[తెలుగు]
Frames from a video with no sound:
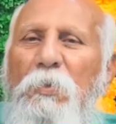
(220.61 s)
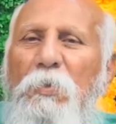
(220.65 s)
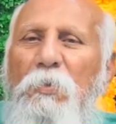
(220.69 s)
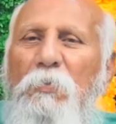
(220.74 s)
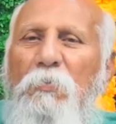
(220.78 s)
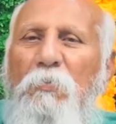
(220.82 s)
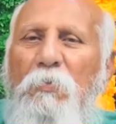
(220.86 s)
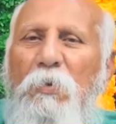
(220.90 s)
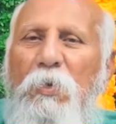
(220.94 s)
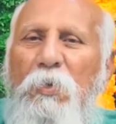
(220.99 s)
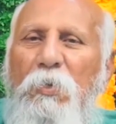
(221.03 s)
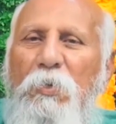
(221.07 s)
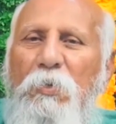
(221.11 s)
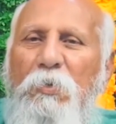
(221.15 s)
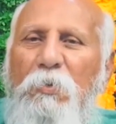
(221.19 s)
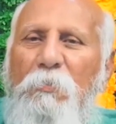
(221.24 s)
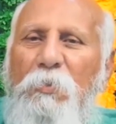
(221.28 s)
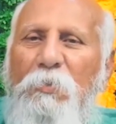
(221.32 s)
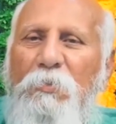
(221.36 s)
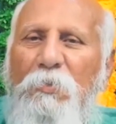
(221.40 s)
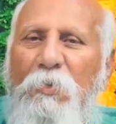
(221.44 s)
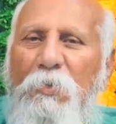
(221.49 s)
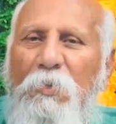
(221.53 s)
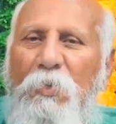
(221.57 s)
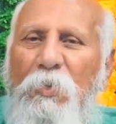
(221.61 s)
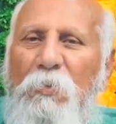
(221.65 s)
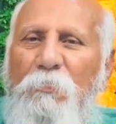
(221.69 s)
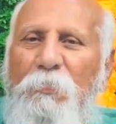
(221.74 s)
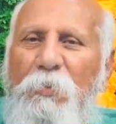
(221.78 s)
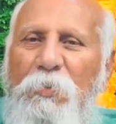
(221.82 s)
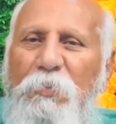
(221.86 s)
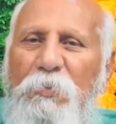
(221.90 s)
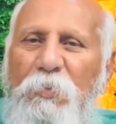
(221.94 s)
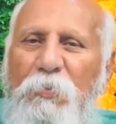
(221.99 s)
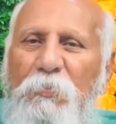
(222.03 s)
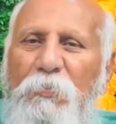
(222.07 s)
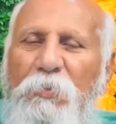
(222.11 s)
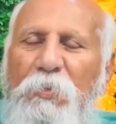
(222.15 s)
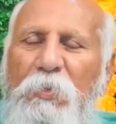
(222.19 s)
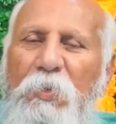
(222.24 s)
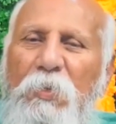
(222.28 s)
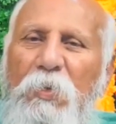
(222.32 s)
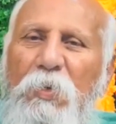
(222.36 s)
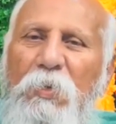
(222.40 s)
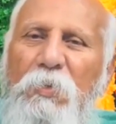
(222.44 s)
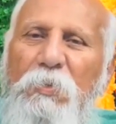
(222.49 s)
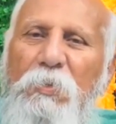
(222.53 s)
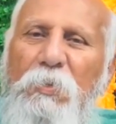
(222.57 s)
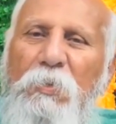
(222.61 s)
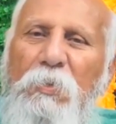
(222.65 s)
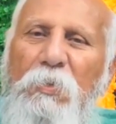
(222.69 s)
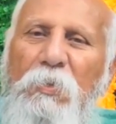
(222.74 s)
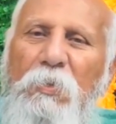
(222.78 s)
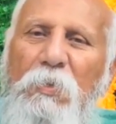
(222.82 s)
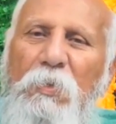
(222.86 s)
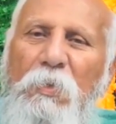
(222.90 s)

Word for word: ఎన్నో కార్యక్రమాలు సంకల్పాలు జరుగుతున్నాయి కానీ